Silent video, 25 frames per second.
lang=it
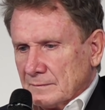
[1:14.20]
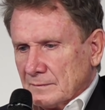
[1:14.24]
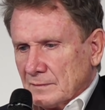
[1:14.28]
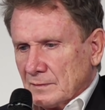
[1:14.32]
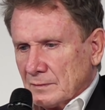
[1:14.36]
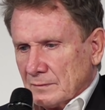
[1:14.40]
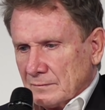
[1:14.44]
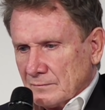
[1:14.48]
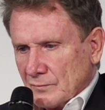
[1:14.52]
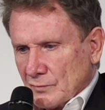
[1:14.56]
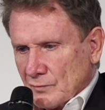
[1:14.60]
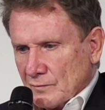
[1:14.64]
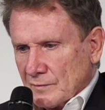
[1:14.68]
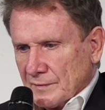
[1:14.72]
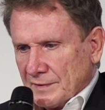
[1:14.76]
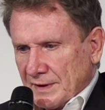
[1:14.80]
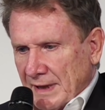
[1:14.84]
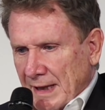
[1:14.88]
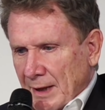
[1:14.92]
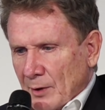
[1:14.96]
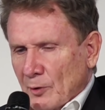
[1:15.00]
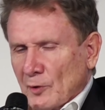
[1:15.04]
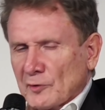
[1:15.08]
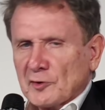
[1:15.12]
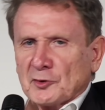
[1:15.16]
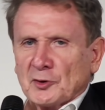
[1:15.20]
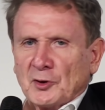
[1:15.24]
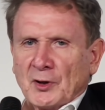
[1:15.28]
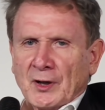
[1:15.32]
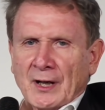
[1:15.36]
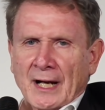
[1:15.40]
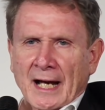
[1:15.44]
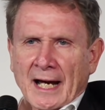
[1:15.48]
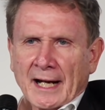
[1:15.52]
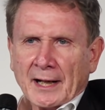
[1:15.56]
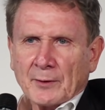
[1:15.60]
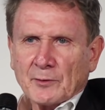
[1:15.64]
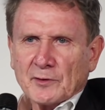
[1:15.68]
Mm, tengo a
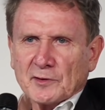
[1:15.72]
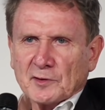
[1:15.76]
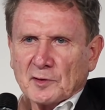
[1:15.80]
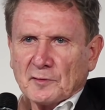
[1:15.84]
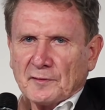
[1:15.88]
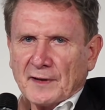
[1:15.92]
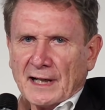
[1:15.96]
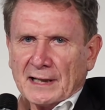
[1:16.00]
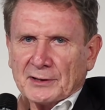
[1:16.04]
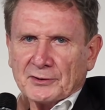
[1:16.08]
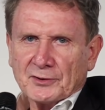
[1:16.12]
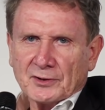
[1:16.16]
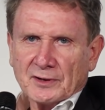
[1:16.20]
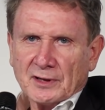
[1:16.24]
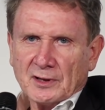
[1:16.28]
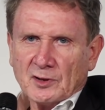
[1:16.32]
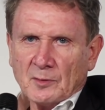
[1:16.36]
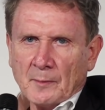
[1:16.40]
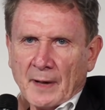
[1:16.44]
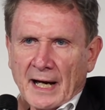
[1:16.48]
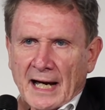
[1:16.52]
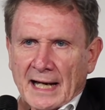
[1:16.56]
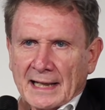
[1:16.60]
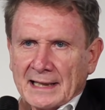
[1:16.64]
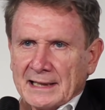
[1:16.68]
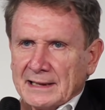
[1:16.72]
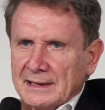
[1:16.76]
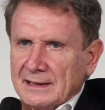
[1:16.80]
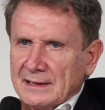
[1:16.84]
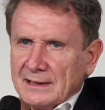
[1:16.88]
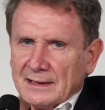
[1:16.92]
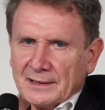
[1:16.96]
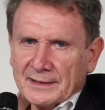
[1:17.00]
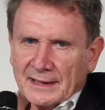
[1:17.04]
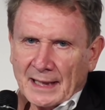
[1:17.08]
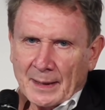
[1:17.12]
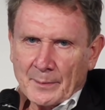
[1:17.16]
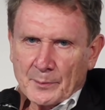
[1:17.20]
sottolineare questo fatto, i
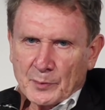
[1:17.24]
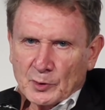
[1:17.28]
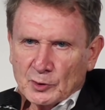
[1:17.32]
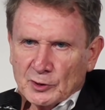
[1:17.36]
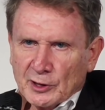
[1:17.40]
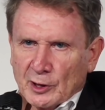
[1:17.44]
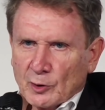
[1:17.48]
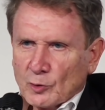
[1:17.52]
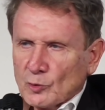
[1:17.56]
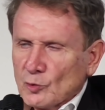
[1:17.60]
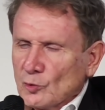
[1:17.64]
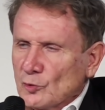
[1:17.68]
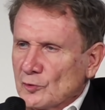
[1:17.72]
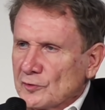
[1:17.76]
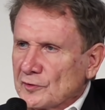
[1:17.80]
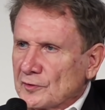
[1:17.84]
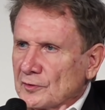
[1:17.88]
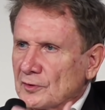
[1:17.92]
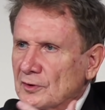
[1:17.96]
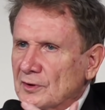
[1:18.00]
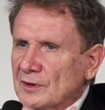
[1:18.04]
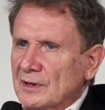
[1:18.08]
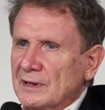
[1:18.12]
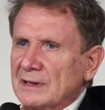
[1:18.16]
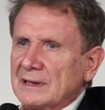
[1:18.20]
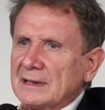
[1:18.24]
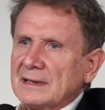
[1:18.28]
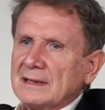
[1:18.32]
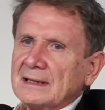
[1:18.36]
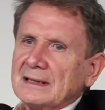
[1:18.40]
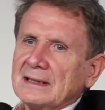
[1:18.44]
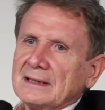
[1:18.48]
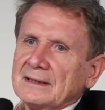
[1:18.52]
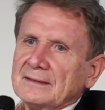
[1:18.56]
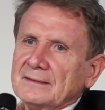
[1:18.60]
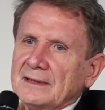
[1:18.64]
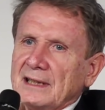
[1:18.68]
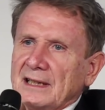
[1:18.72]
romani di tempo di Augusto e
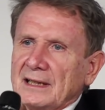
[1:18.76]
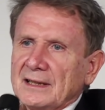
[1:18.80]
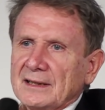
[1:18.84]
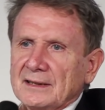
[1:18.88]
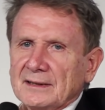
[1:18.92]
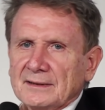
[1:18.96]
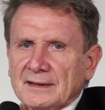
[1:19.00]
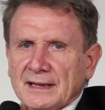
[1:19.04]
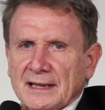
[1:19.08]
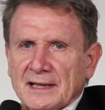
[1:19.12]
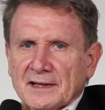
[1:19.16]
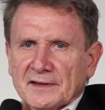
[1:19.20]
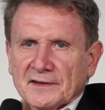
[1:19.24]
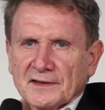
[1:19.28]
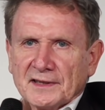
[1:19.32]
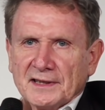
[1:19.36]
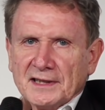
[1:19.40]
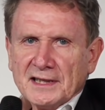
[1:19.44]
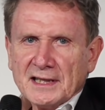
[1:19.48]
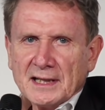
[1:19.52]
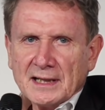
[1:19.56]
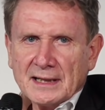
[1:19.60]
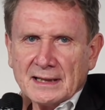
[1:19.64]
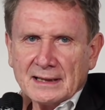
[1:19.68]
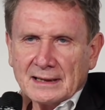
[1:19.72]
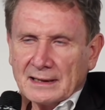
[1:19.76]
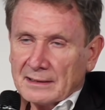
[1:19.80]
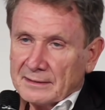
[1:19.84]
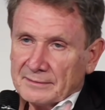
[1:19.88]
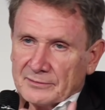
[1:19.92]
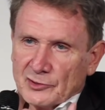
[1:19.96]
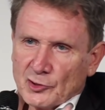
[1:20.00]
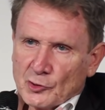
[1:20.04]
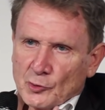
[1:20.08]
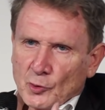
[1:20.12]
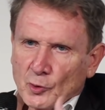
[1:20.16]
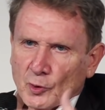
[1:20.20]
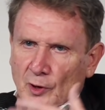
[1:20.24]
delle dinastie
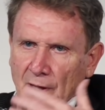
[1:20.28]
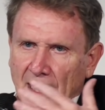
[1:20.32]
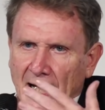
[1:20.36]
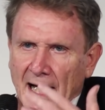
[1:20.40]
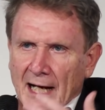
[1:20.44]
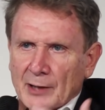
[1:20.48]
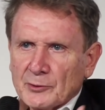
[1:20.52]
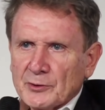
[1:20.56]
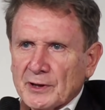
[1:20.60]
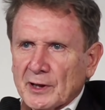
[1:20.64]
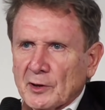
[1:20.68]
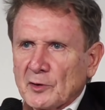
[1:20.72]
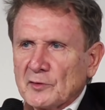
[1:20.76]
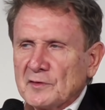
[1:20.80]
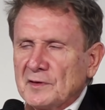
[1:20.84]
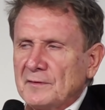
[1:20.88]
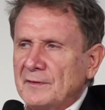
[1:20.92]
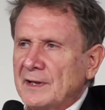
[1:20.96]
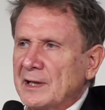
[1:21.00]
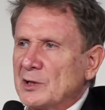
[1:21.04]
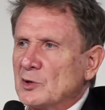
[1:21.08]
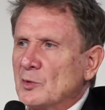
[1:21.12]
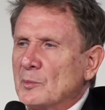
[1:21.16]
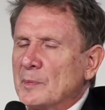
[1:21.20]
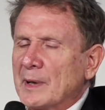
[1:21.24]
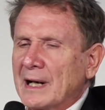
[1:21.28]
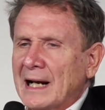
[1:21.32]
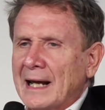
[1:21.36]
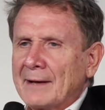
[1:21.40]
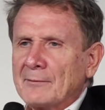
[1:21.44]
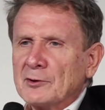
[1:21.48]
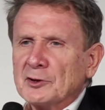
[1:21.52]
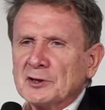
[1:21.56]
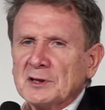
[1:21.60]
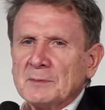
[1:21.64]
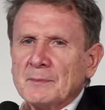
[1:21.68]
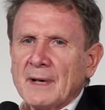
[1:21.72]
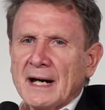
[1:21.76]
Giulio Claudio e così via non parlavano
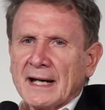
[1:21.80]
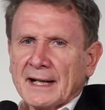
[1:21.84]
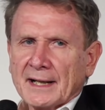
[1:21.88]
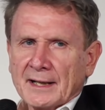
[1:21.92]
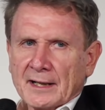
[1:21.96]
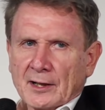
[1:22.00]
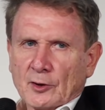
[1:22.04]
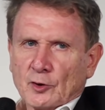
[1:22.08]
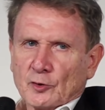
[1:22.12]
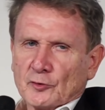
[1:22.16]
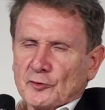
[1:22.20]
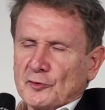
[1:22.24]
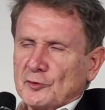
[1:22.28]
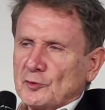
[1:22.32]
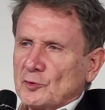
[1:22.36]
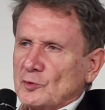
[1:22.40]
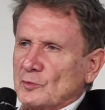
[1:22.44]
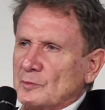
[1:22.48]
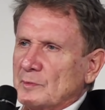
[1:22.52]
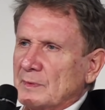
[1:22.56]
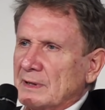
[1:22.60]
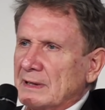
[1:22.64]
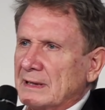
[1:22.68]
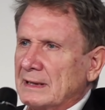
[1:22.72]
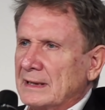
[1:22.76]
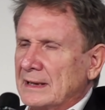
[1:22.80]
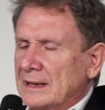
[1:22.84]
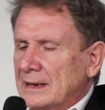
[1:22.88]
di mare nostrum,